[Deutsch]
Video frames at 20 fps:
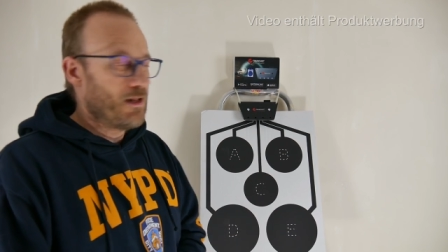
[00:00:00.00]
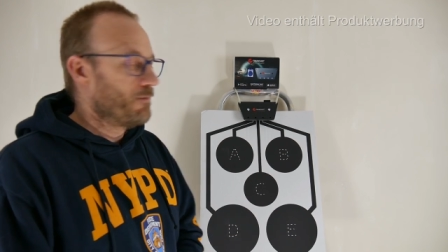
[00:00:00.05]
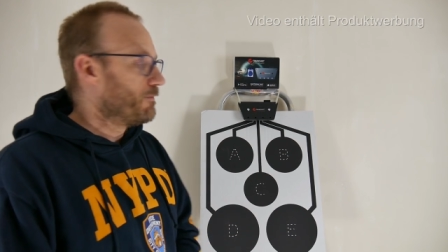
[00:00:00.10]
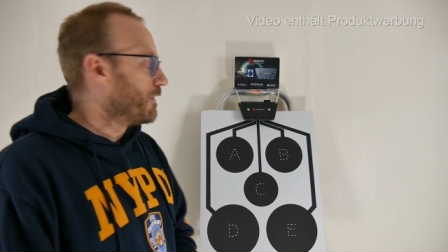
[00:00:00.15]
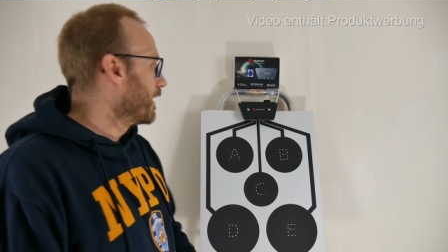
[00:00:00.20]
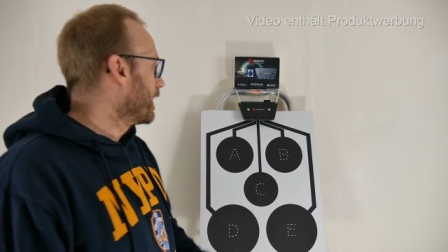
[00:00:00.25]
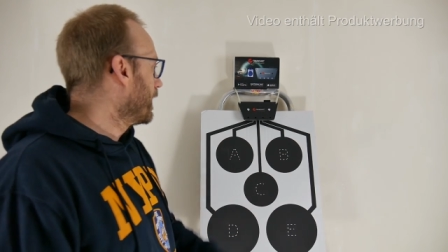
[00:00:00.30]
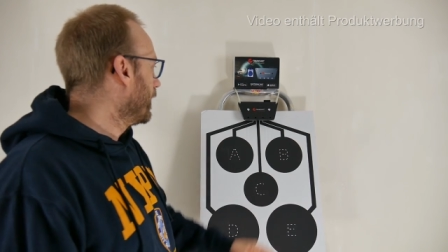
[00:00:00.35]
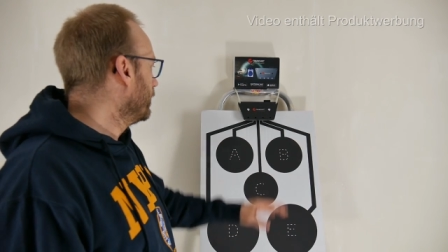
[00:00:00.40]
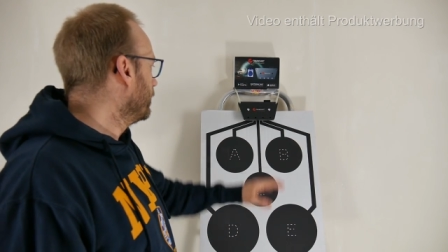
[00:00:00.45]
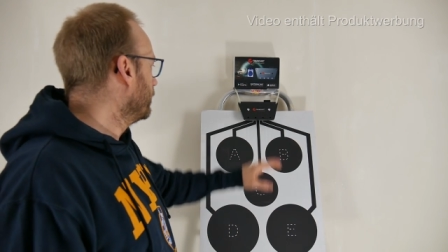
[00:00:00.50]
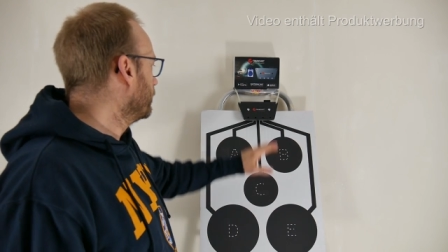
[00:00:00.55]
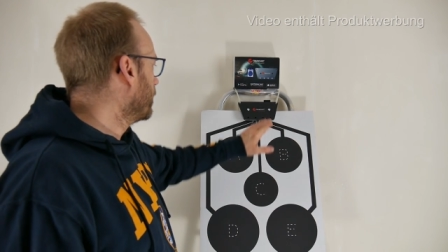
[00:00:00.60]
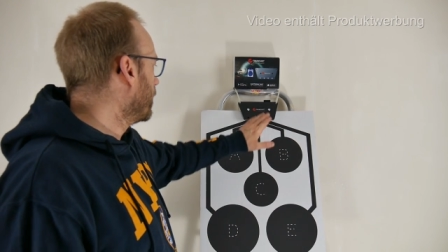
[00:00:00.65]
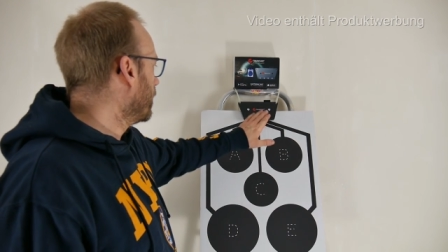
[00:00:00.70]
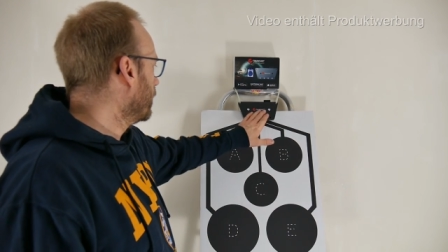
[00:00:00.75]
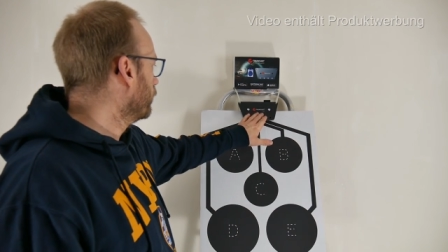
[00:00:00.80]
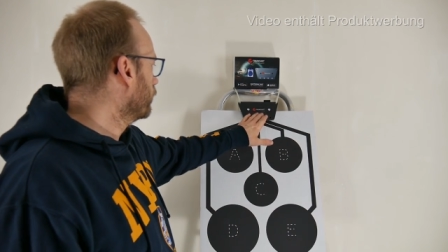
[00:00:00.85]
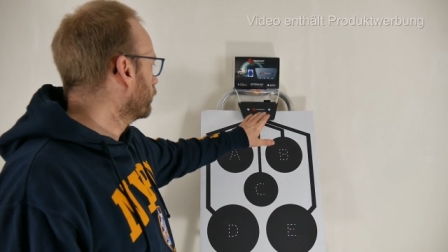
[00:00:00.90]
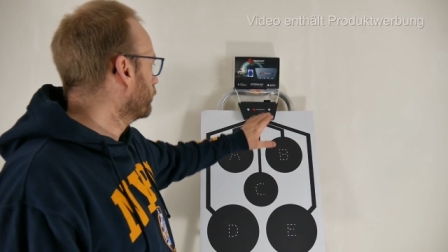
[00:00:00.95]
Man kann
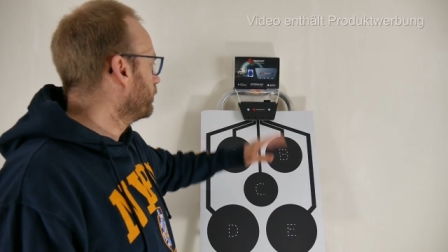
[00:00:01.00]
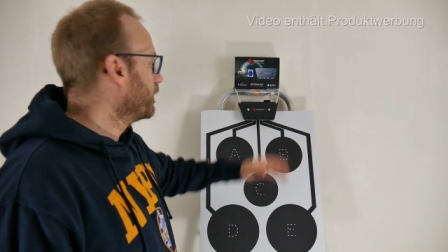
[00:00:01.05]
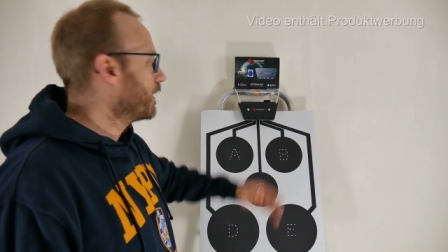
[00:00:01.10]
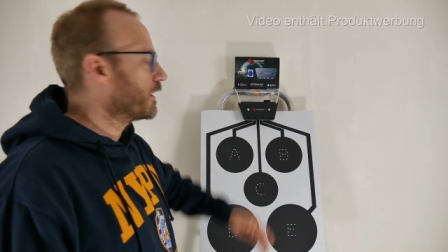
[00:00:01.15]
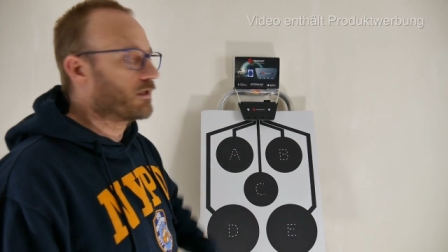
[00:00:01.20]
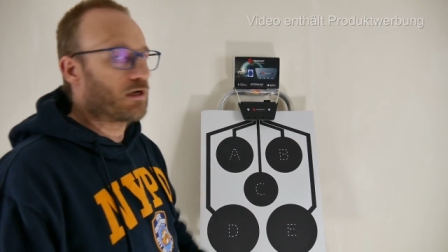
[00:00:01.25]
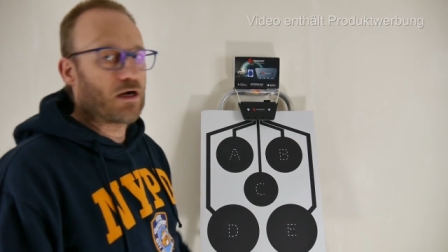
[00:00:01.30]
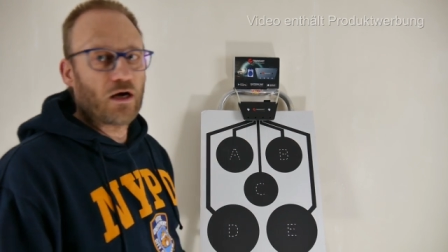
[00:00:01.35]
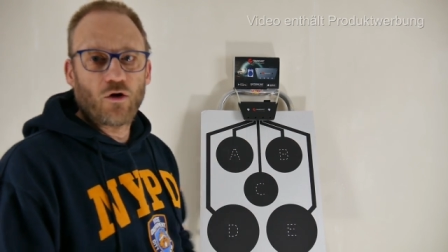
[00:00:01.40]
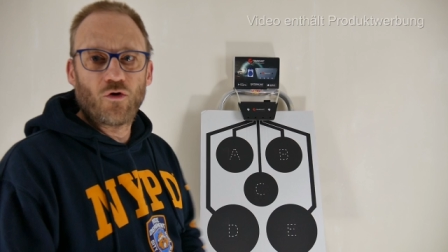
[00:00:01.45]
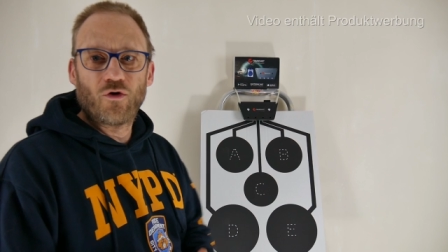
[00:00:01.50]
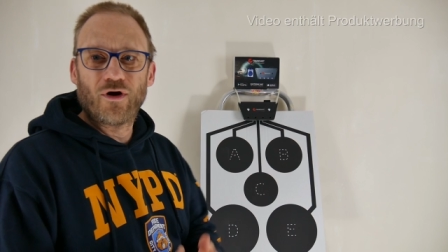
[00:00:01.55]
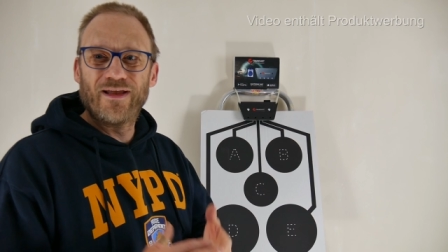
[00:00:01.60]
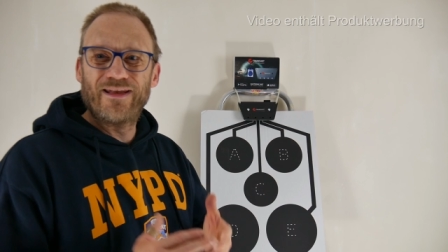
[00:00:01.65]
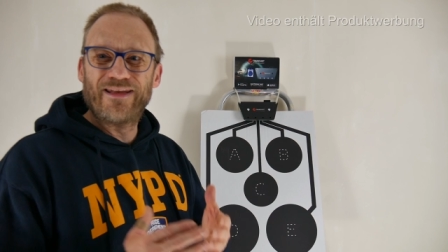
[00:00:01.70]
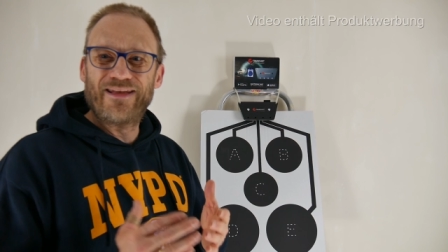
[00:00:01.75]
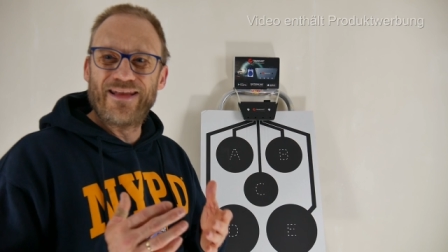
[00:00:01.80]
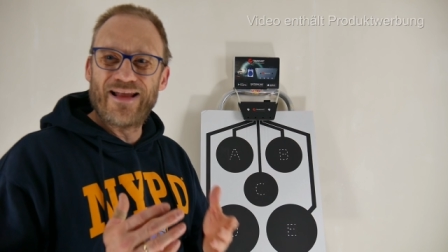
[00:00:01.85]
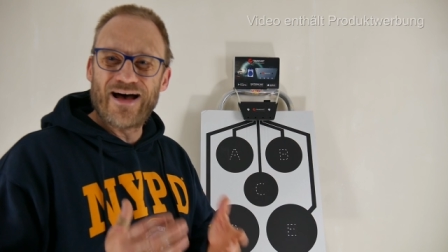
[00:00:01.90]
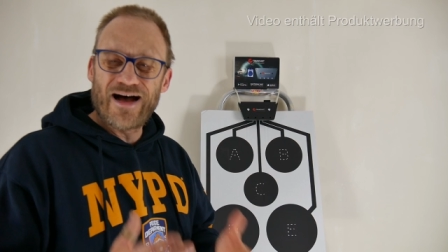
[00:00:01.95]
diese Hardox-Platte auch
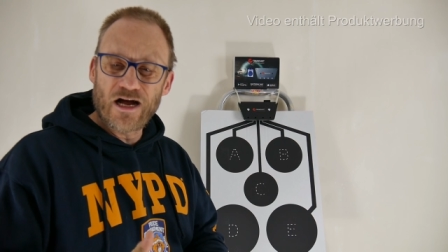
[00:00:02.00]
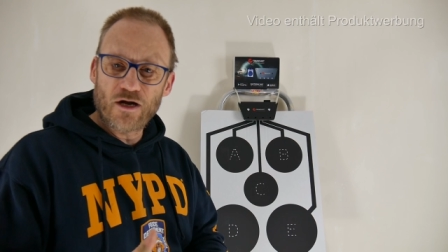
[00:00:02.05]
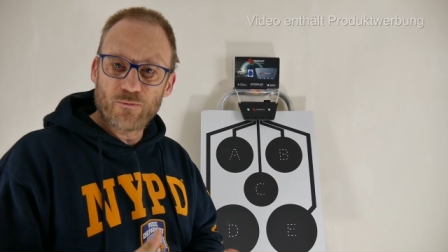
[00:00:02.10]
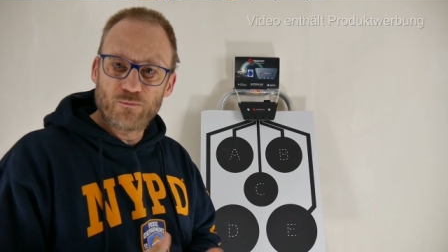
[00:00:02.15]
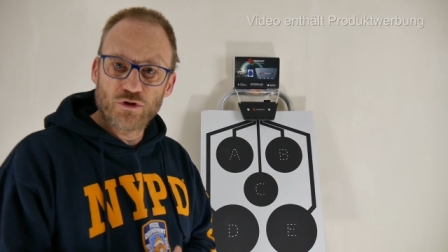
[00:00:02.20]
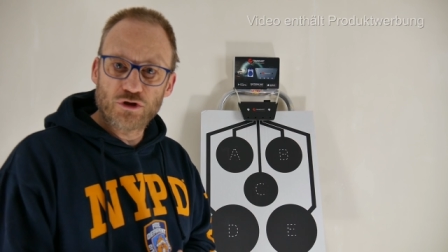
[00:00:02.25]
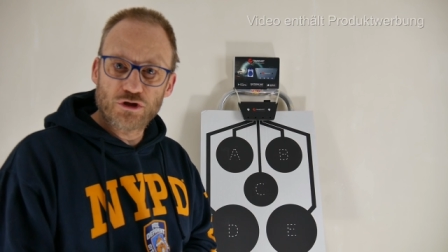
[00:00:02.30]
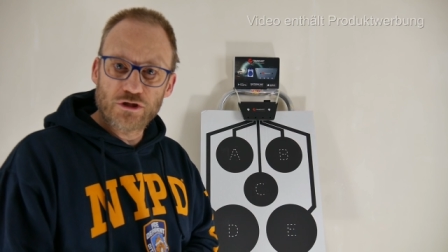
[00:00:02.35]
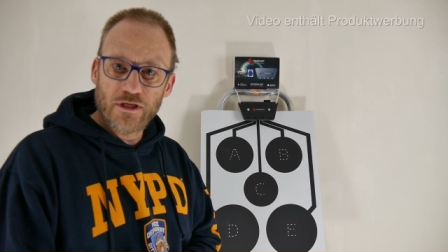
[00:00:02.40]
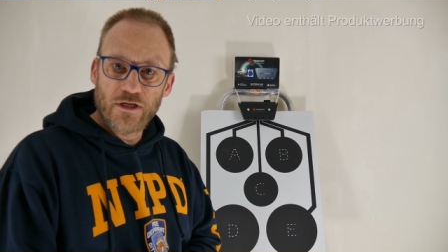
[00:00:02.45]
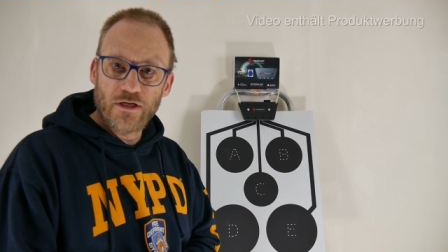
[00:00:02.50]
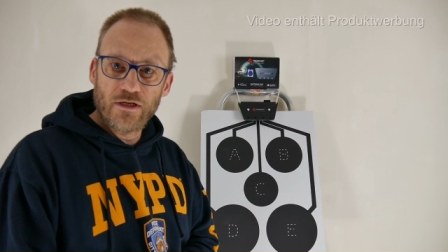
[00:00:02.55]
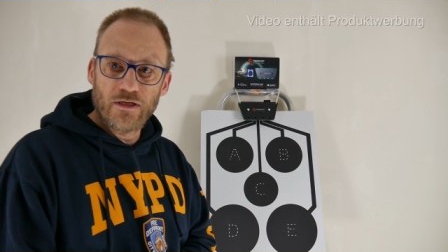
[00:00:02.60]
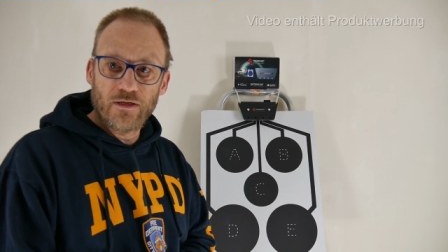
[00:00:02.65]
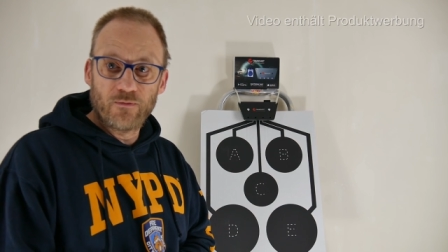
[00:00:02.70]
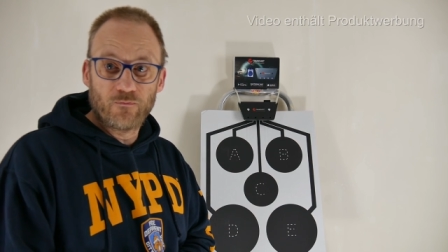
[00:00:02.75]
nachbestellen